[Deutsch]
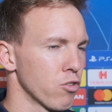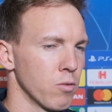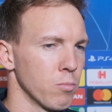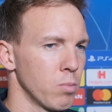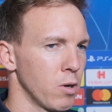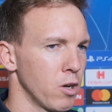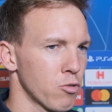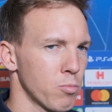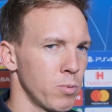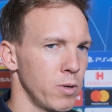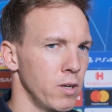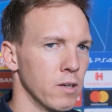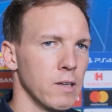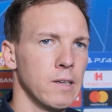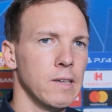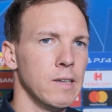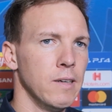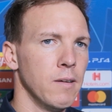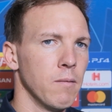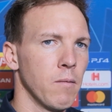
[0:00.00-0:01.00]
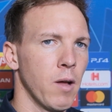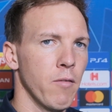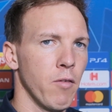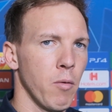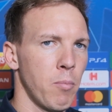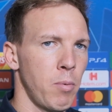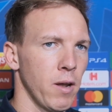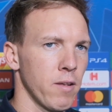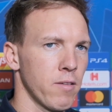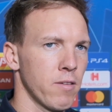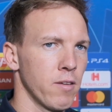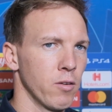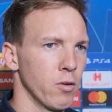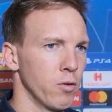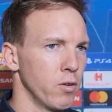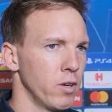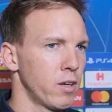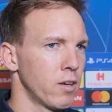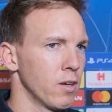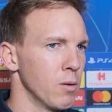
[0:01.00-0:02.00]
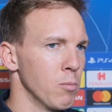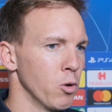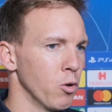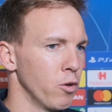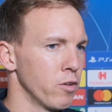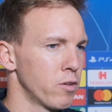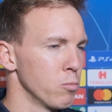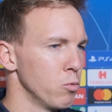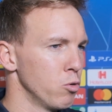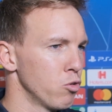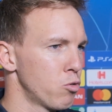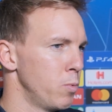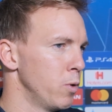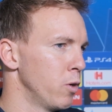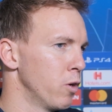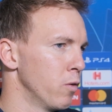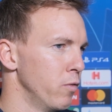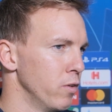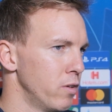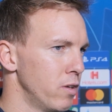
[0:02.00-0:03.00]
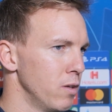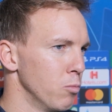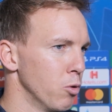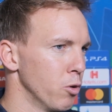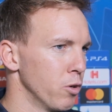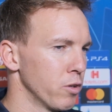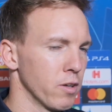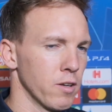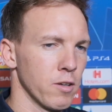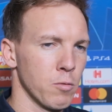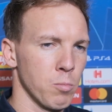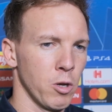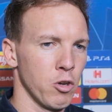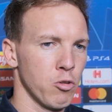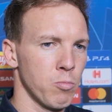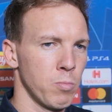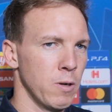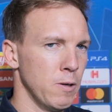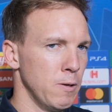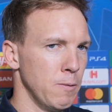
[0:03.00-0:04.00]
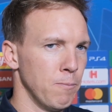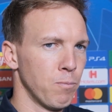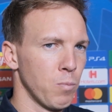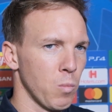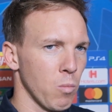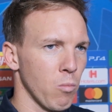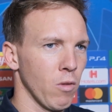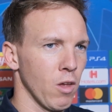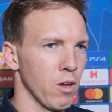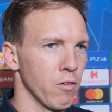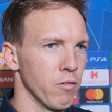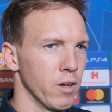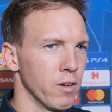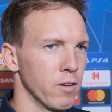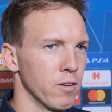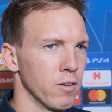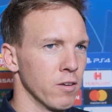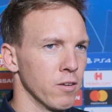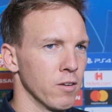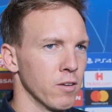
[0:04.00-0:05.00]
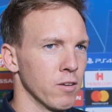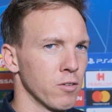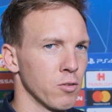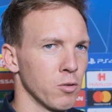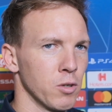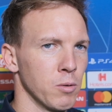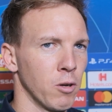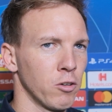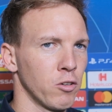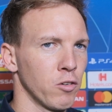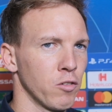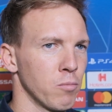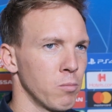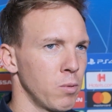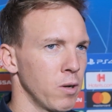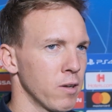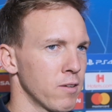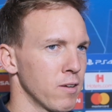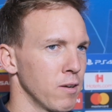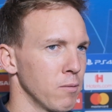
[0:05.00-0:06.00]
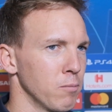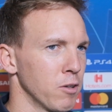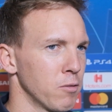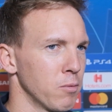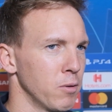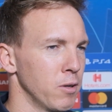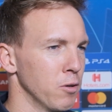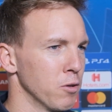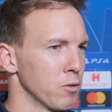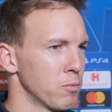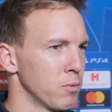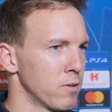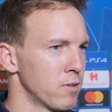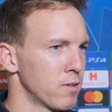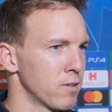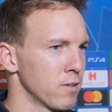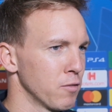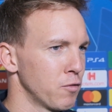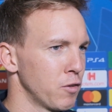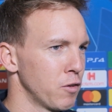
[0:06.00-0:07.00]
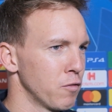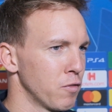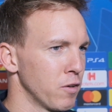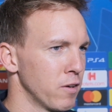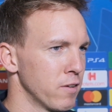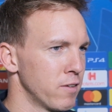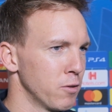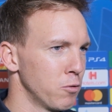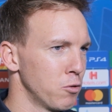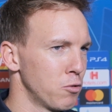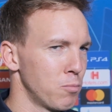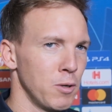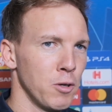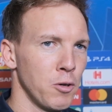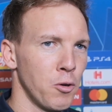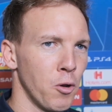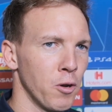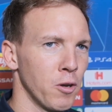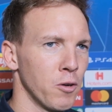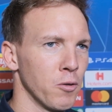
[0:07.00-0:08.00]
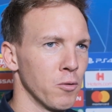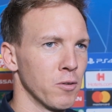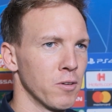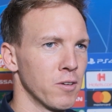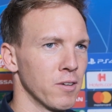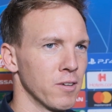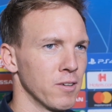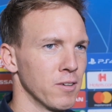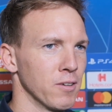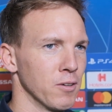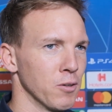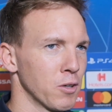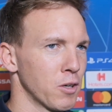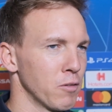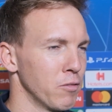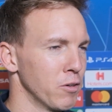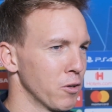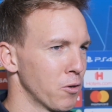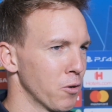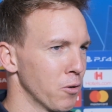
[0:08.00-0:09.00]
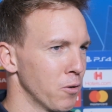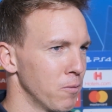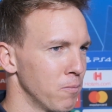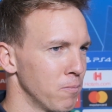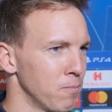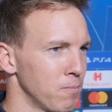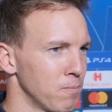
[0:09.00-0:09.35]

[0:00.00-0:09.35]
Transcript: schon ein paar Spieler einfach Platz sind und nicht immer 90 Minuten spielen können, wie Timo heute als Beispiel. Wir werden äh, so eine Mannschaft auf dem Platz haben, dass wir da auswärts auf jeden Fall sehr gut spielen können und äh, auch gewinnen können.